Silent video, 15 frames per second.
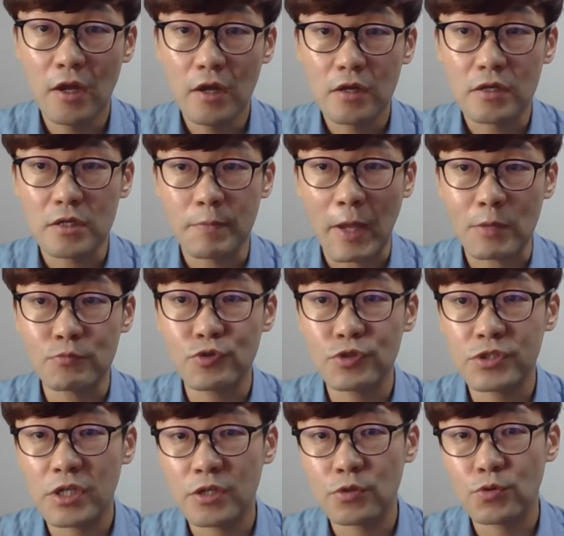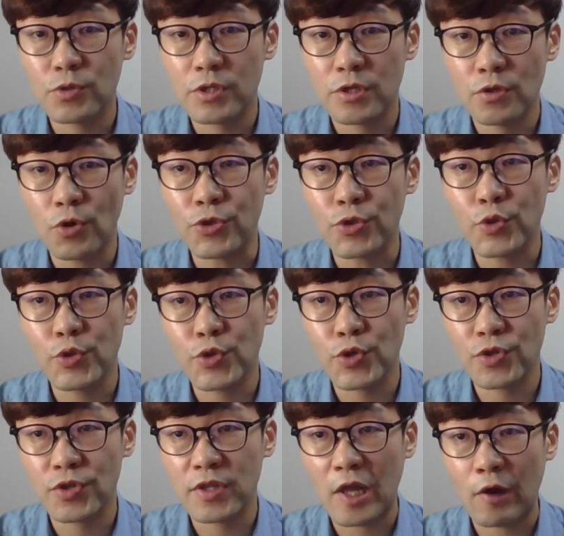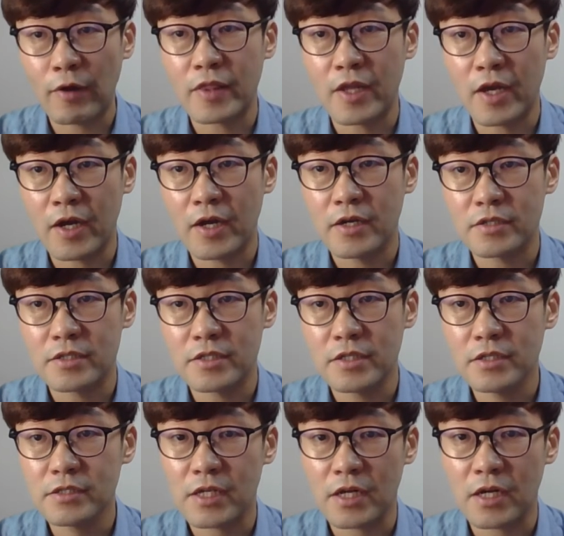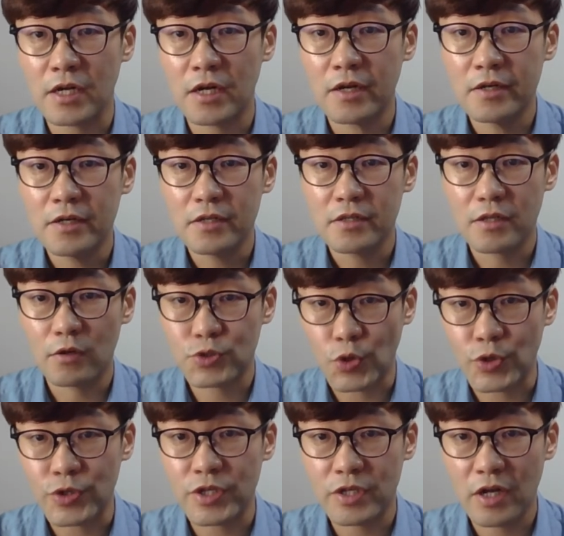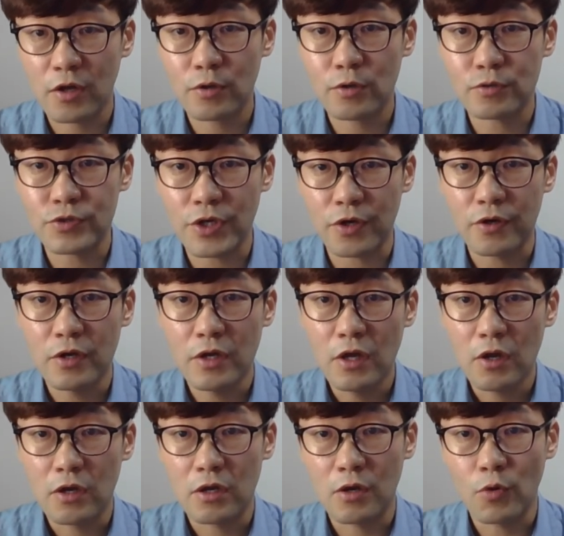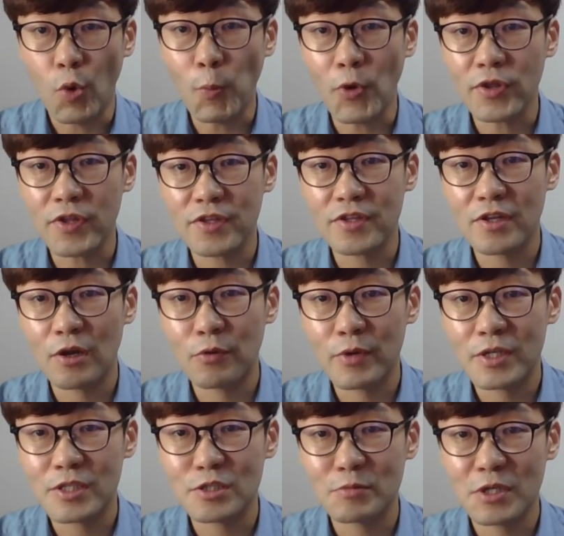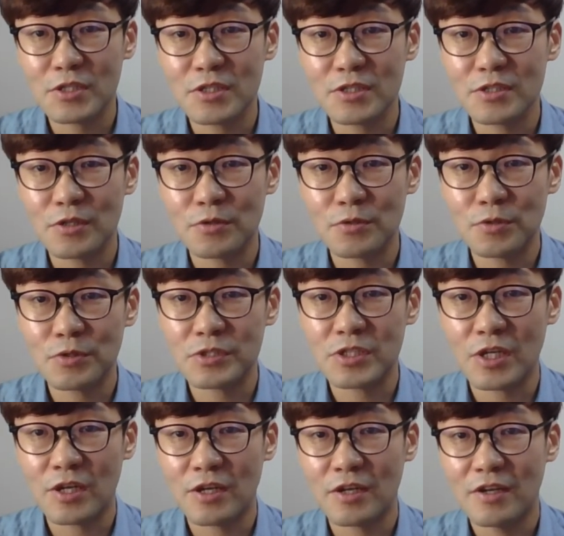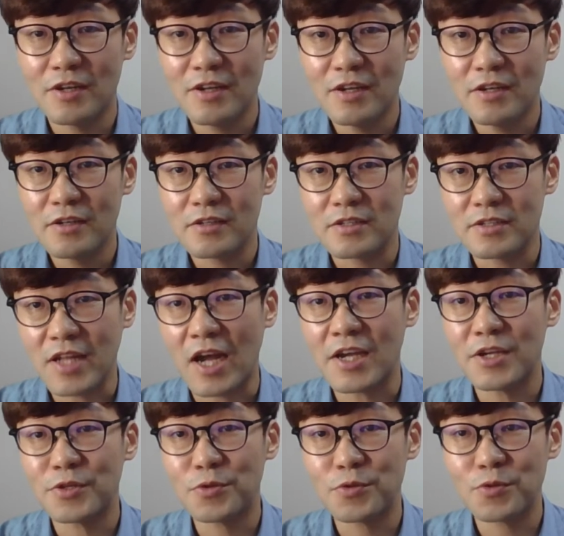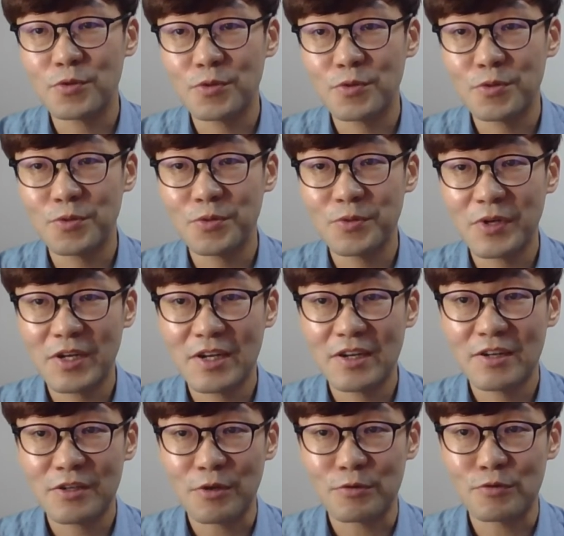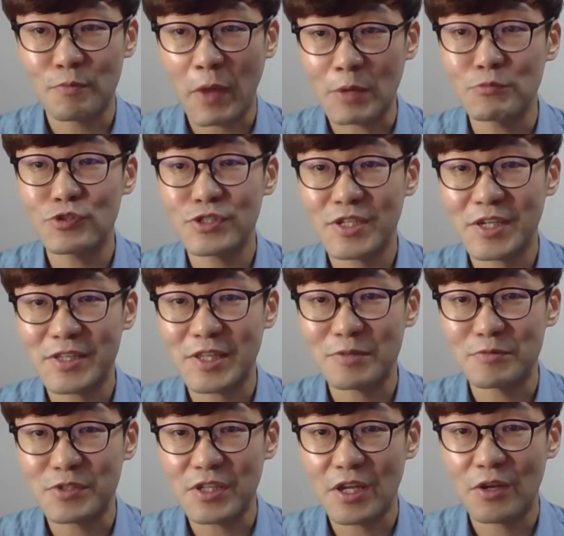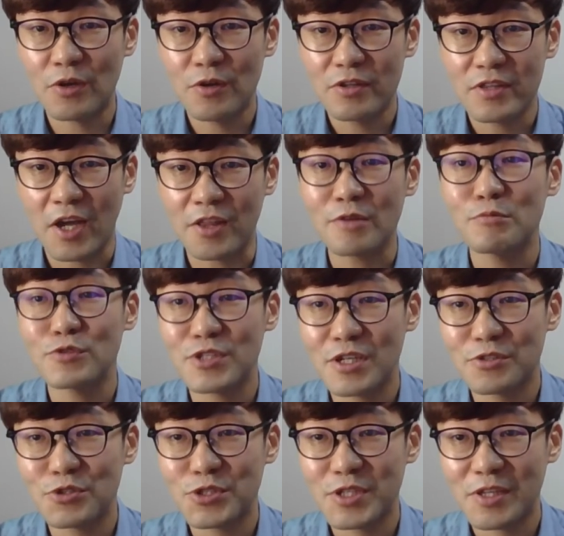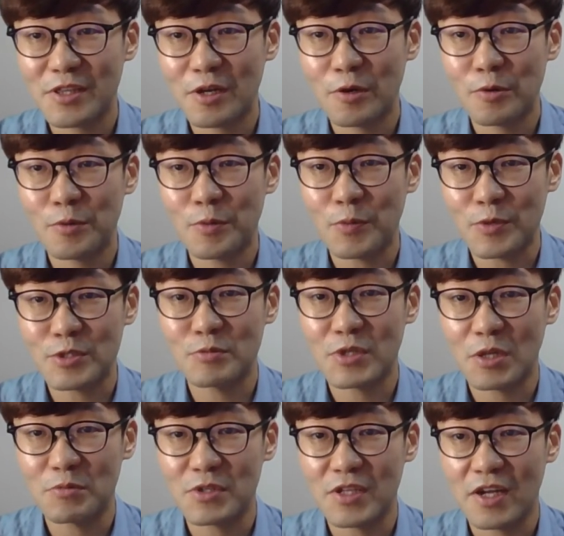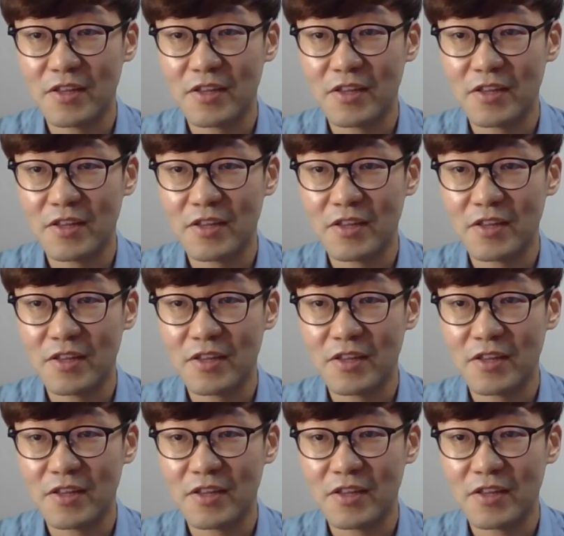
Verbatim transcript: 그 100문제를 토대로 어떤 영역에서 나왔나를 제가 따로 정리를 한 거고요. 5%라고 예, 했지만 실제로 이제 그 4개년도가 결국 100문제이기 때문에 5문제가 출제했다고 보시면 됩니다.